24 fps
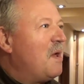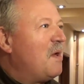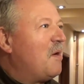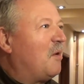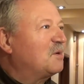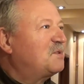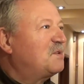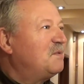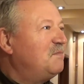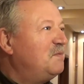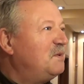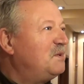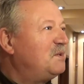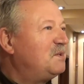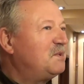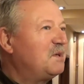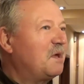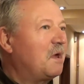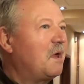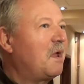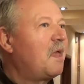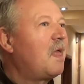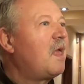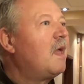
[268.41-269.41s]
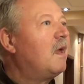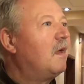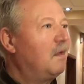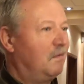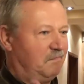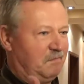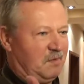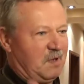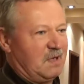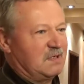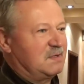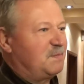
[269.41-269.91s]
Oczywiście
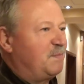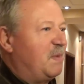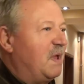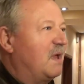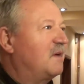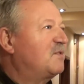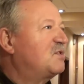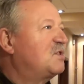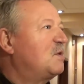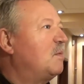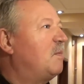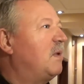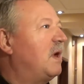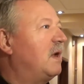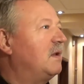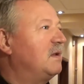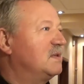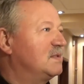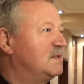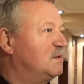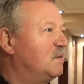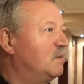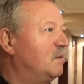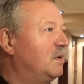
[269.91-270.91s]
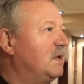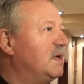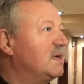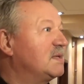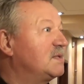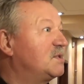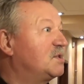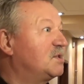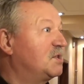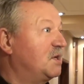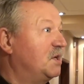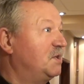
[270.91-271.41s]
jest pierwszy plan, jest drugi,
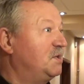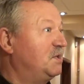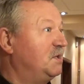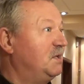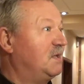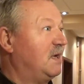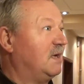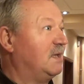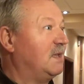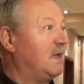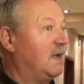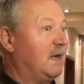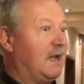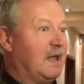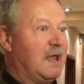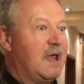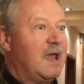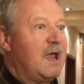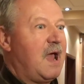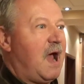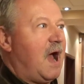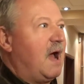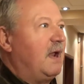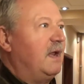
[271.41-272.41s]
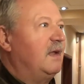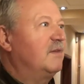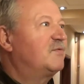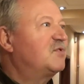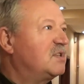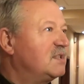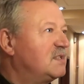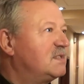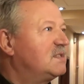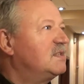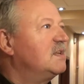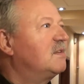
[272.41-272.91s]
jest trzeci i tak dalej. Ale
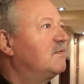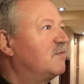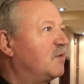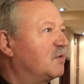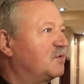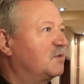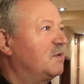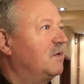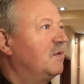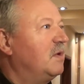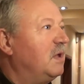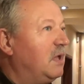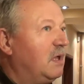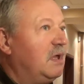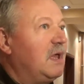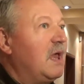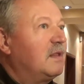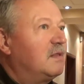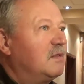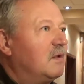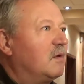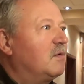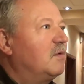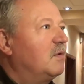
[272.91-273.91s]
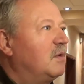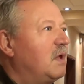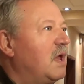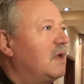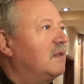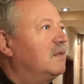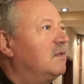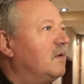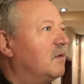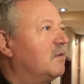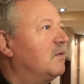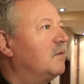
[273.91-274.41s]
wszyscy tworzą jedną,
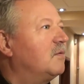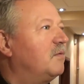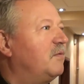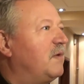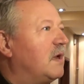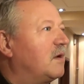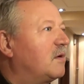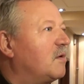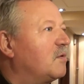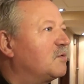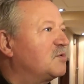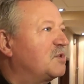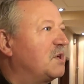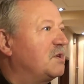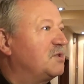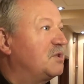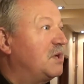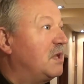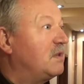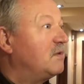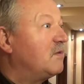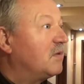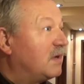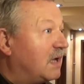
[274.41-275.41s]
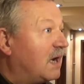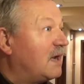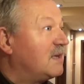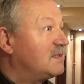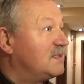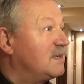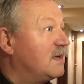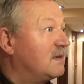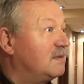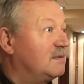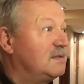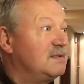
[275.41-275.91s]
jedną wielką rzecz, jedną
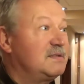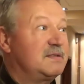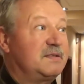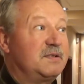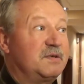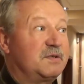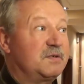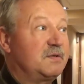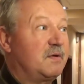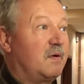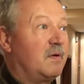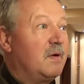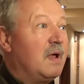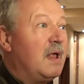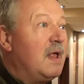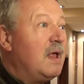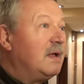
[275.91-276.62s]
kreację artystyczną.